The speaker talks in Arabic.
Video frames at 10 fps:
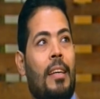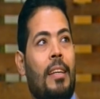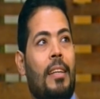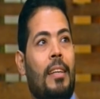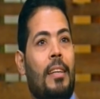
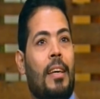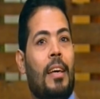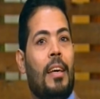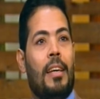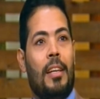ان
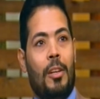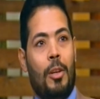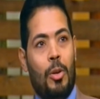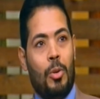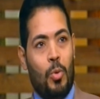هي
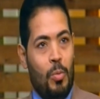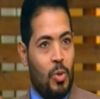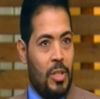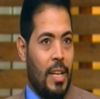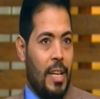الهدوء
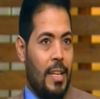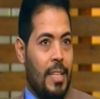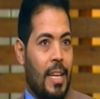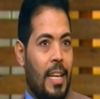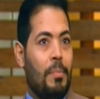المصطنع اللي
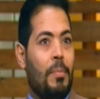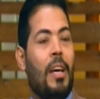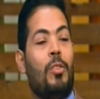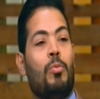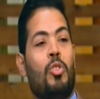انا اتكلمت
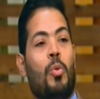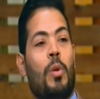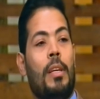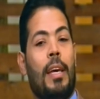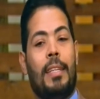عنه من
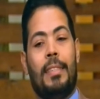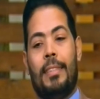شويه